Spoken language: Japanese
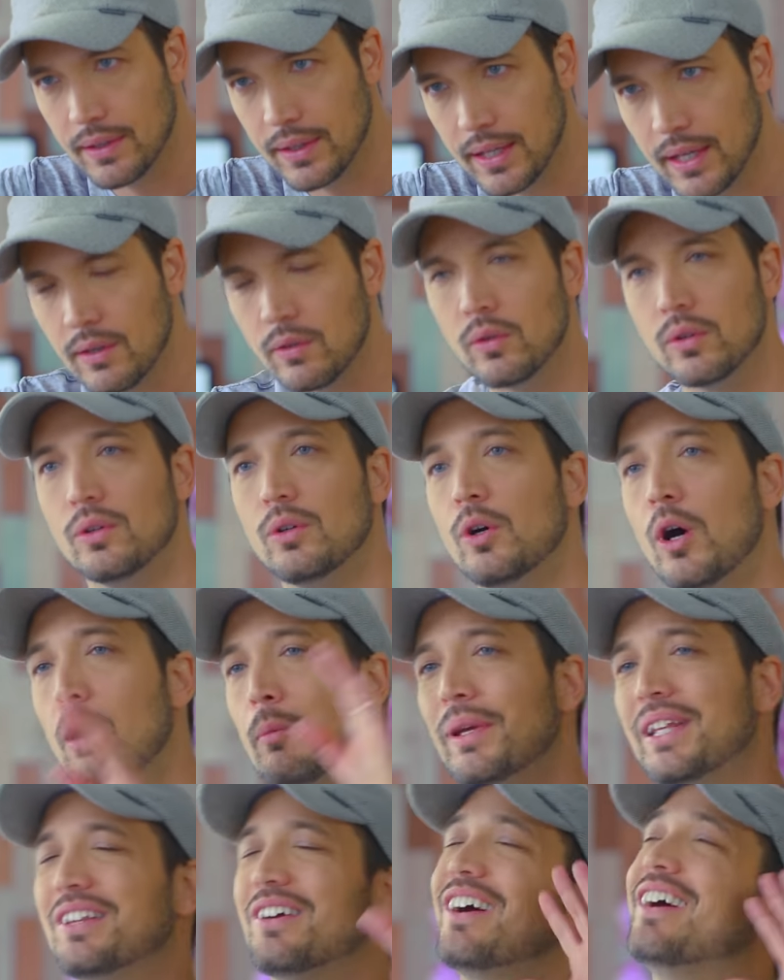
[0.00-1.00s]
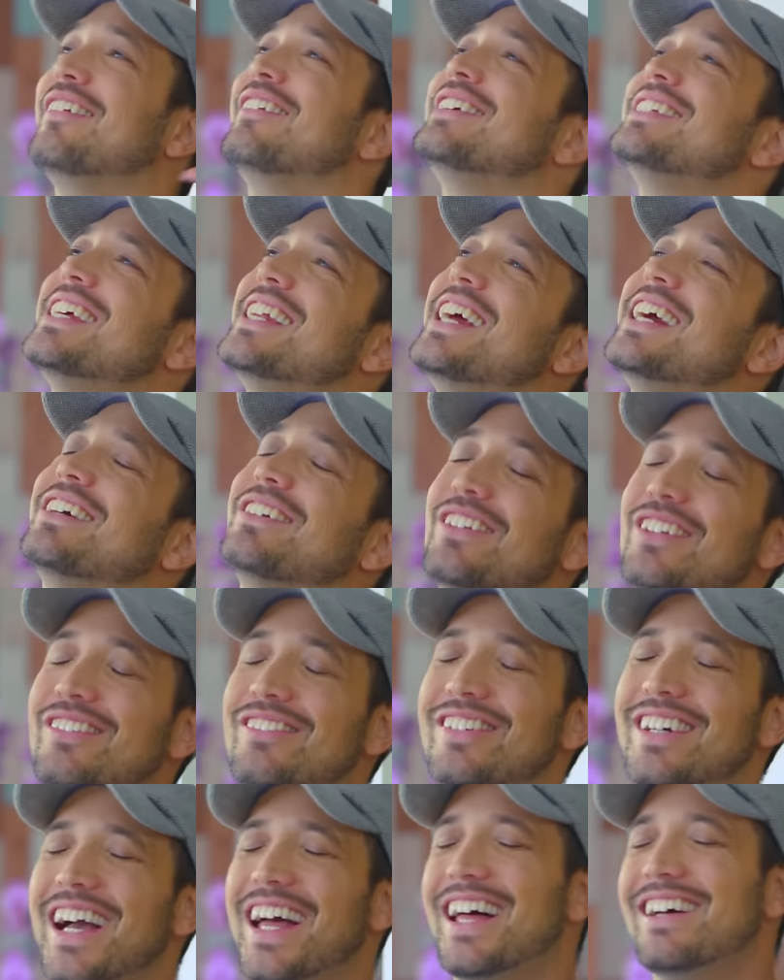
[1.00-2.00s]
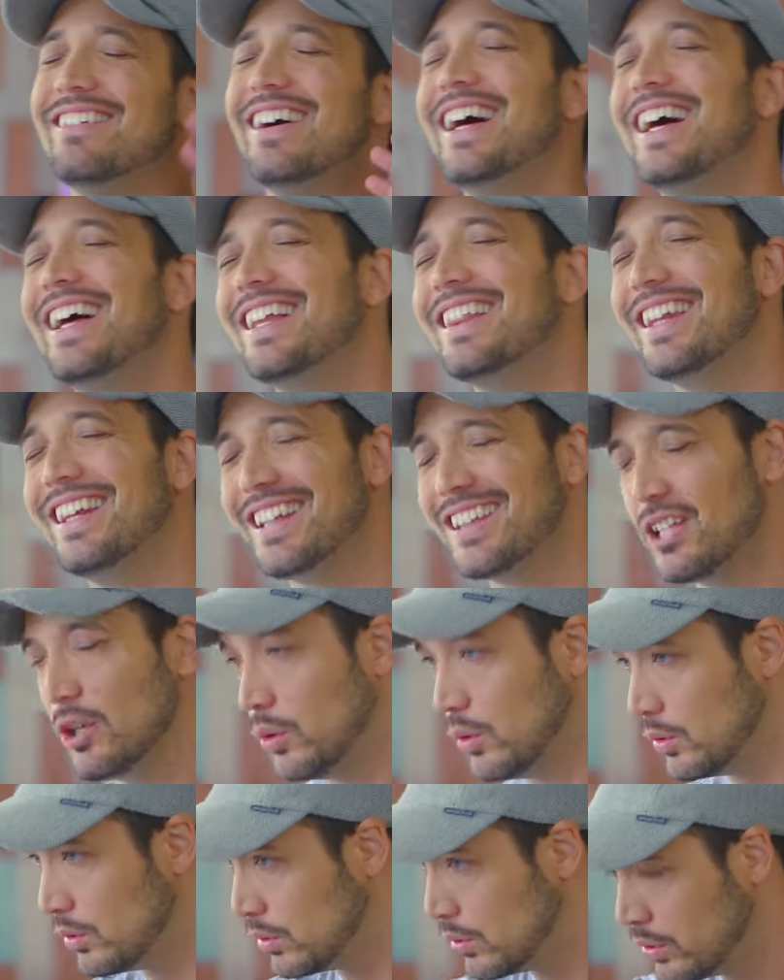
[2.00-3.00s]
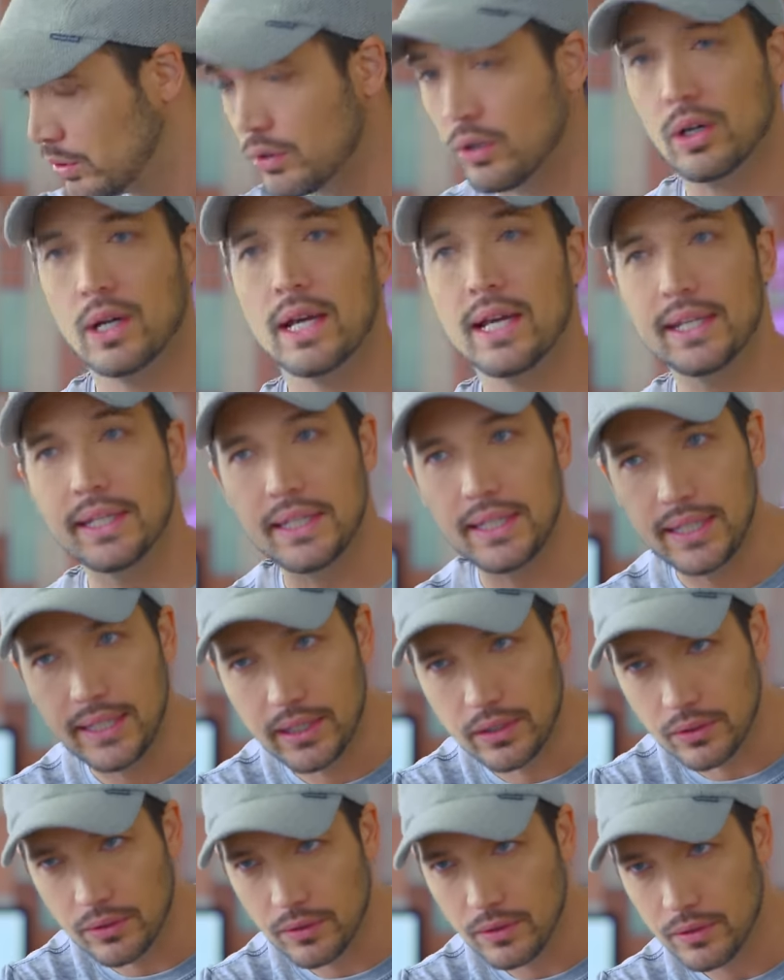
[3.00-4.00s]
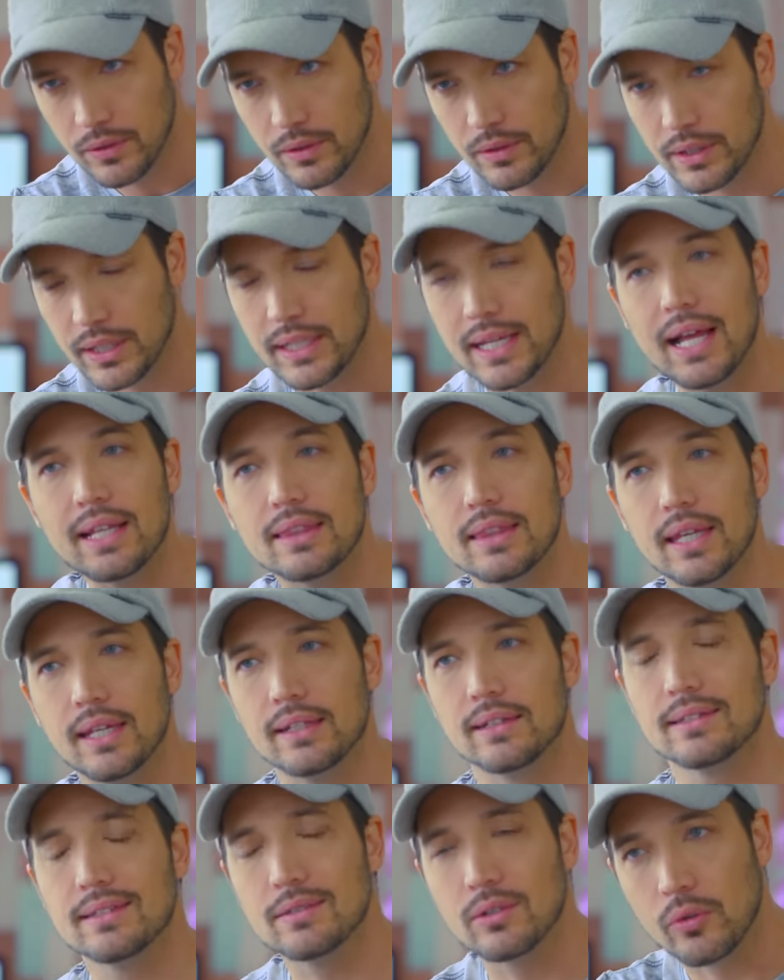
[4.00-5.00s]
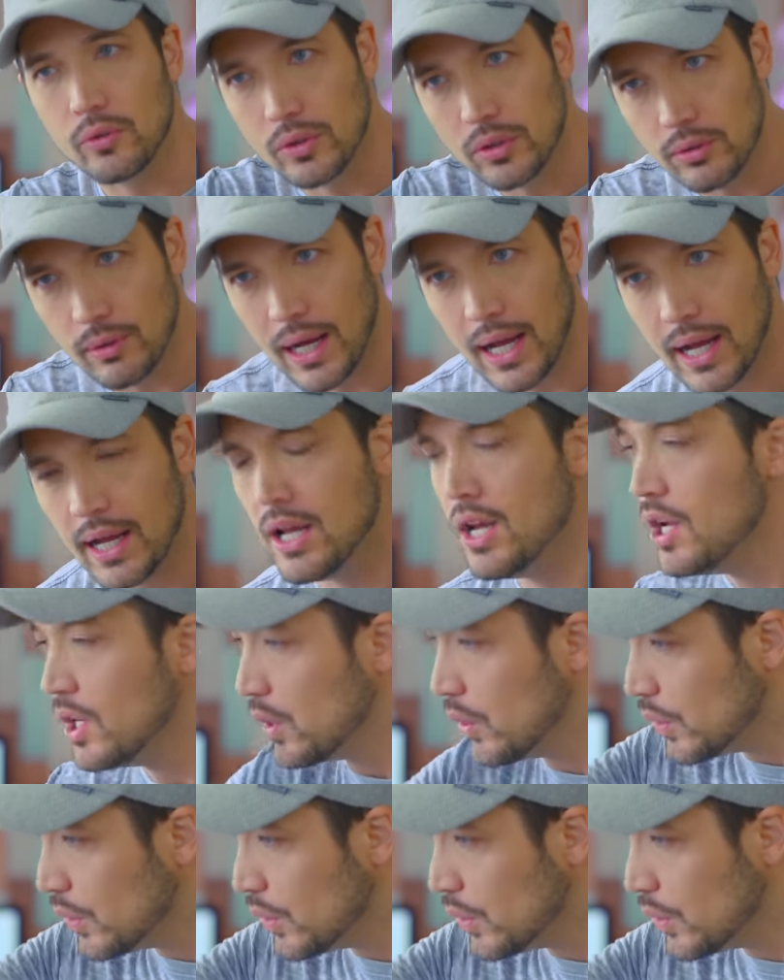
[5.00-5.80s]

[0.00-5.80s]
ね、このホビットが幼い子供がわーってなって本当のヒーローになっていくところは、